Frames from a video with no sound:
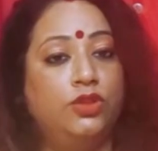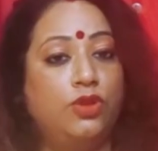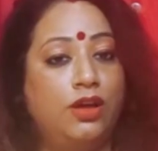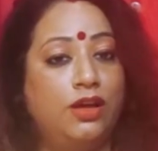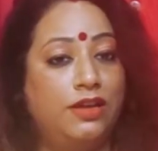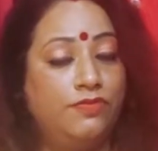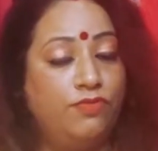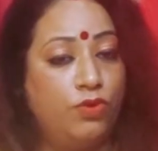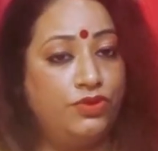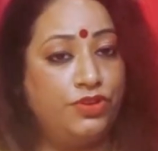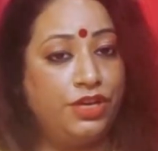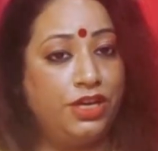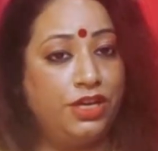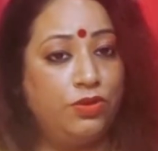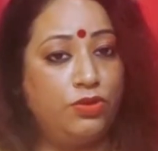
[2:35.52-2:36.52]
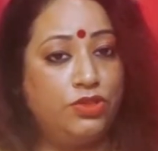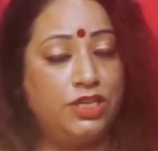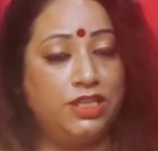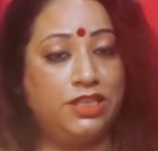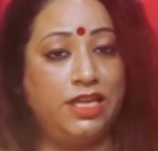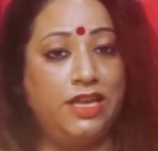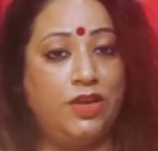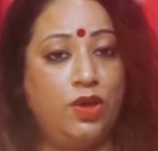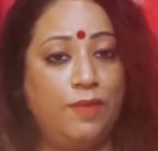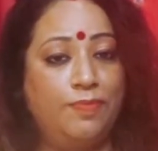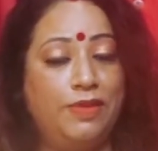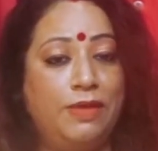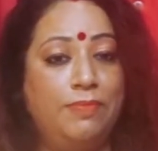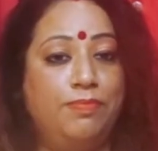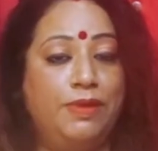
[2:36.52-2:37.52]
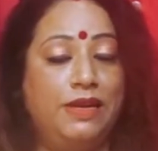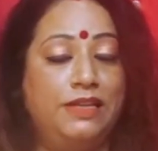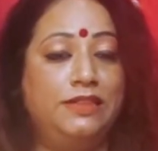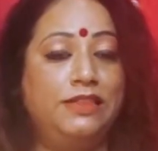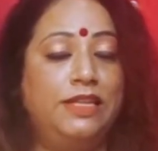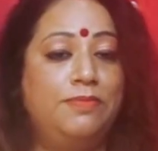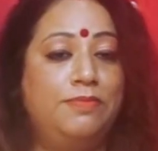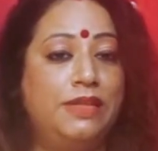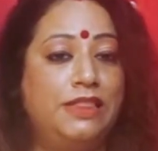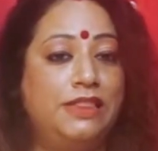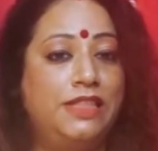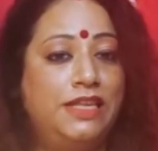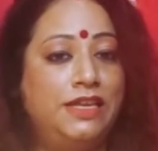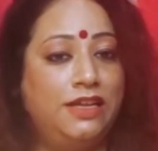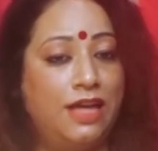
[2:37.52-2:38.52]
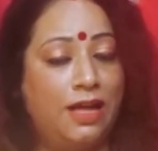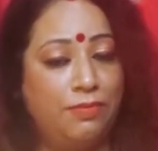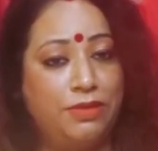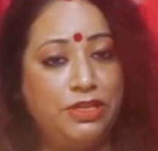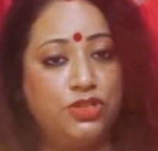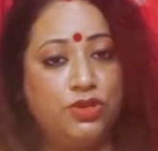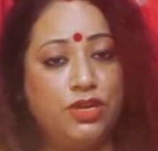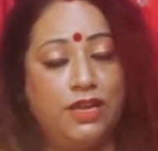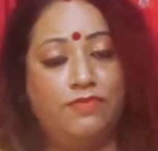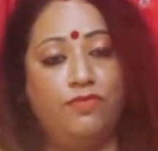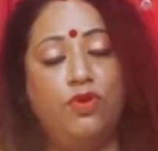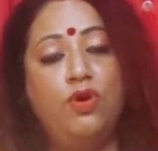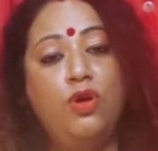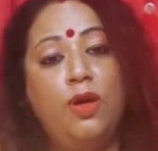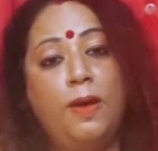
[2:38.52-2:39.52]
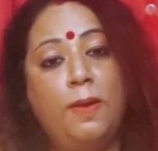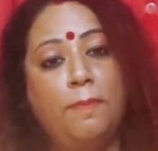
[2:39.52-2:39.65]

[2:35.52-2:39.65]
तो अगर वो ट्रिगर हो जाता है आपकी बनती बनती कामें जो हैं वो